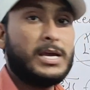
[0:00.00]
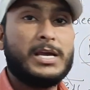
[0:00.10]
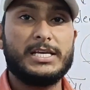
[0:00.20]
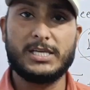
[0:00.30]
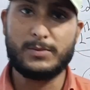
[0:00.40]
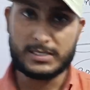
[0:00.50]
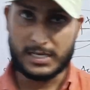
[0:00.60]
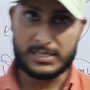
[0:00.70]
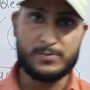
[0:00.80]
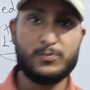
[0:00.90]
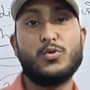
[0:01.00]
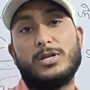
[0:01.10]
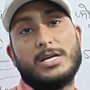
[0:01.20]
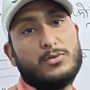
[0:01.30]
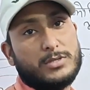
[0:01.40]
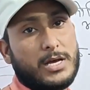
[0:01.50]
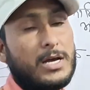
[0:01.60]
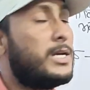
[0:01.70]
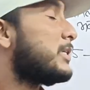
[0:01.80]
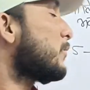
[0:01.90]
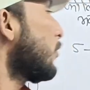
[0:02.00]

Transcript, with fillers: होता है इसके बाद जानते हैं फोलिकल अवस्था